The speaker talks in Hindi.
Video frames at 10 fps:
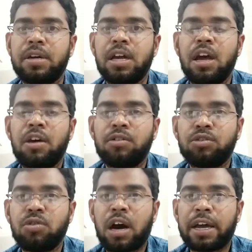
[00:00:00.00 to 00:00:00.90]
में
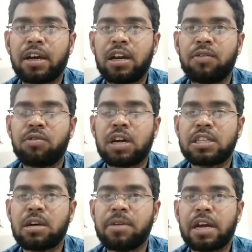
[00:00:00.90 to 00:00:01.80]
जो आइकन है वो
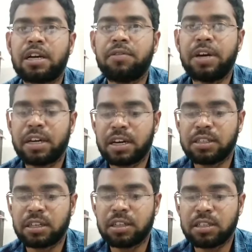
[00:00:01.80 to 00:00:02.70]
कैसे आप एक्टिवेट कर
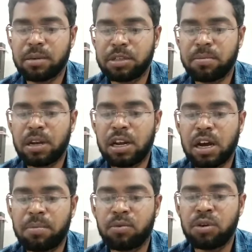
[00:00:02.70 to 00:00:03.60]
सकते हैं सबसे पहले
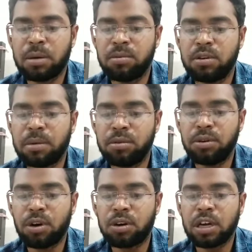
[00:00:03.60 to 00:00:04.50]
आपको डब्ल्यू डब्ल्यू
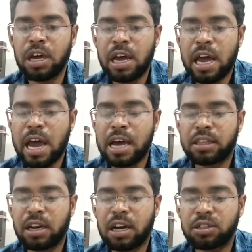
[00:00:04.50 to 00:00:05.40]
डॉट
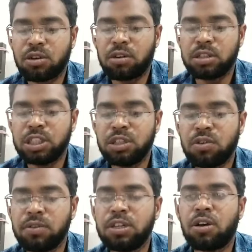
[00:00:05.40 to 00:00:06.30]
एहतराज डॉट जी
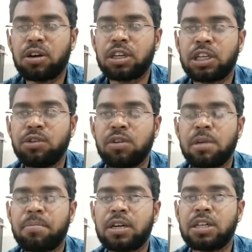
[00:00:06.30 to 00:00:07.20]
ओ वी डॉट क्यू
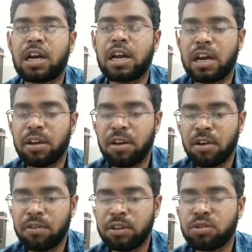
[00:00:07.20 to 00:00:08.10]
ए पर जाना है
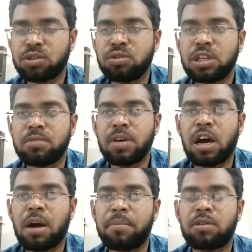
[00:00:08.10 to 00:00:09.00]
फिर दोस्तों इसमें
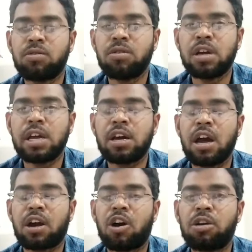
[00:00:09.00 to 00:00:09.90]
आपको एक
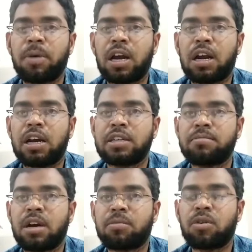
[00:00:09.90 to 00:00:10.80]
अकाउंट बनाना है
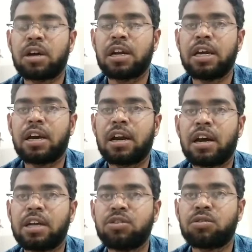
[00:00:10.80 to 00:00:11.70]
इसमें आपको क्लिक
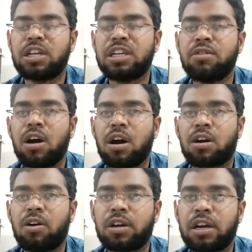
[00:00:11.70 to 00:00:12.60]
करना है जो कि न्यू
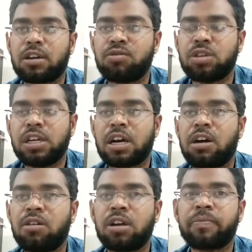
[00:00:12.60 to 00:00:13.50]
अकाउंट करके कुछ लिखा
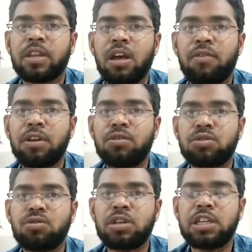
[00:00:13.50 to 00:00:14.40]
होगा फिर
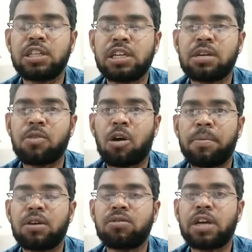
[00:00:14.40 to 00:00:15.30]
दोस्तों ये ये जब
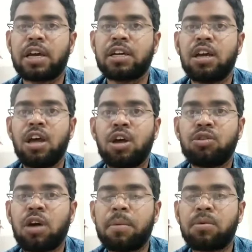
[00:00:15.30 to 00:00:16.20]
ओपन हो जाएगी
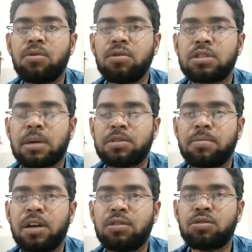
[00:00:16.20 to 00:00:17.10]
तो आपको सबसे
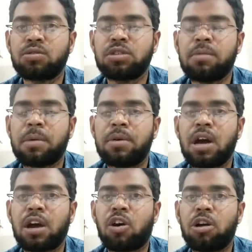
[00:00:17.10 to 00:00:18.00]
पहले दोस्तों जब
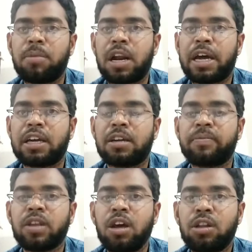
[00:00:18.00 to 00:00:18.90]
अपना अकाउंट बनाएंगे
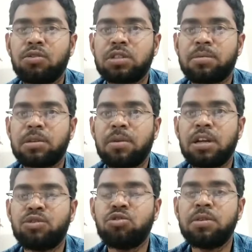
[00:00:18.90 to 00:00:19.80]
तो सबसे
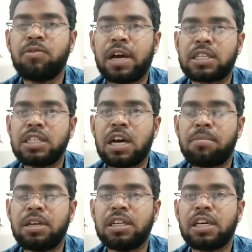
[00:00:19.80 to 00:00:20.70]
पहले जो भी वैक्सीन
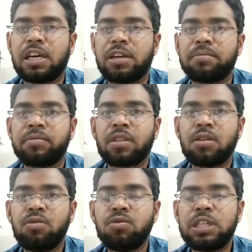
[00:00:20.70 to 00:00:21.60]
आप लिए हैं
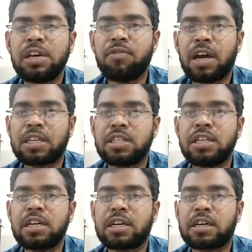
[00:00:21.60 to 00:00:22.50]
ये
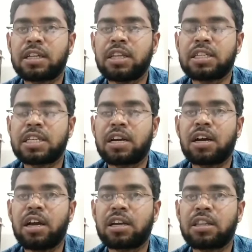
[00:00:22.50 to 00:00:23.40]
वैक्सीन कतर
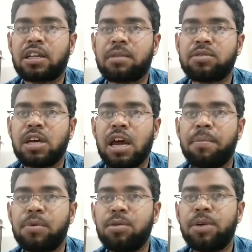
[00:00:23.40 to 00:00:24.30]
सरकार के तरफ से
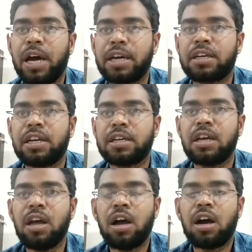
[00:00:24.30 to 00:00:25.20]
अप्रूव्ड है कि नहीं
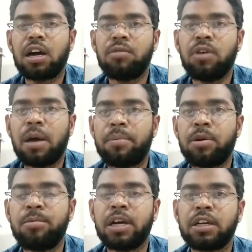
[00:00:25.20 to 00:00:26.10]
अगर वो
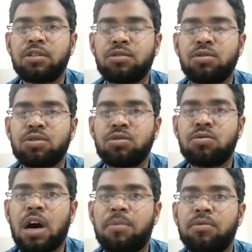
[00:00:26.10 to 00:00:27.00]
अप्रूव्ड नहीं तो दोस्तों
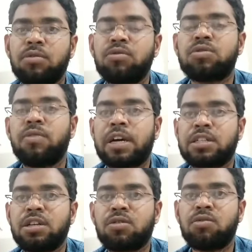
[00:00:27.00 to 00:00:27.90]
आप उस
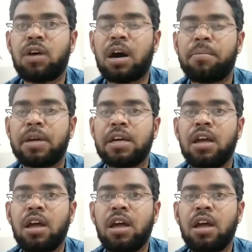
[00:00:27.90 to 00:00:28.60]
वैक्सीन को वहाँ पे